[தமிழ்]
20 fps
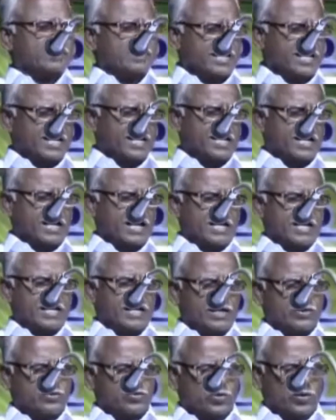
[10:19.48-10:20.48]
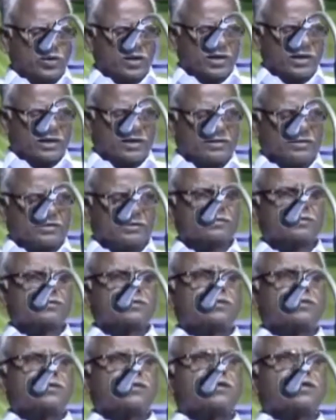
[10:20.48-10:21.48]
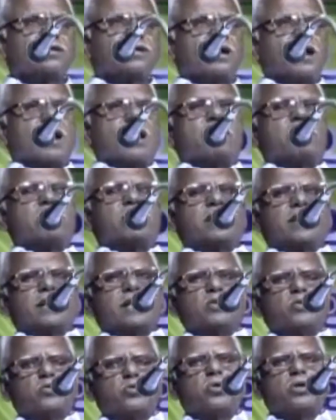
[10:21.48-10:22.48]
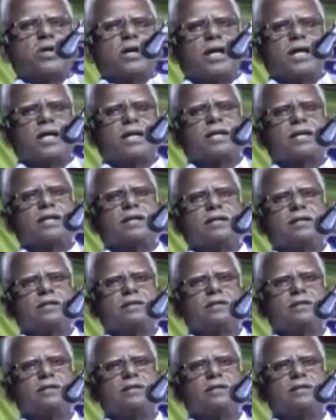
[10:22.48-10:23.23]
அடிகளார் இங்கே சொன்னார்கள் அவர்கள் என்ன சொல்லுகிறார்கள்